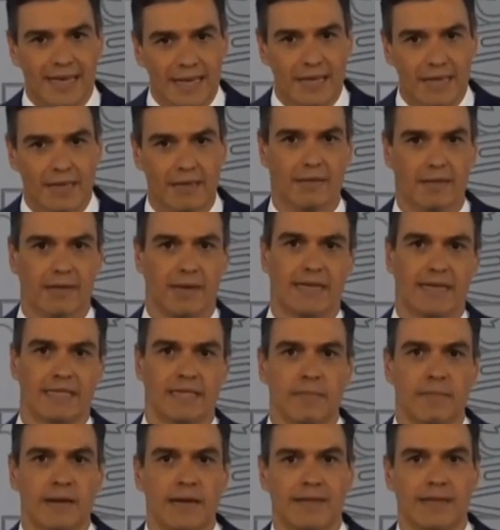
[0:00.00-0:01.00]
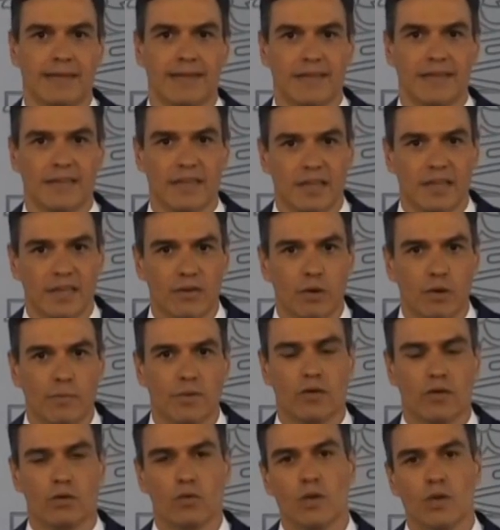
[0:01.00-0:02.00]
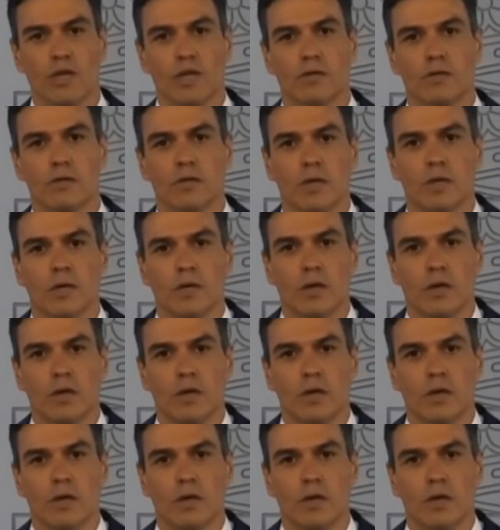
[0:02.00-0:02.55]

Y la semana del 19 de julio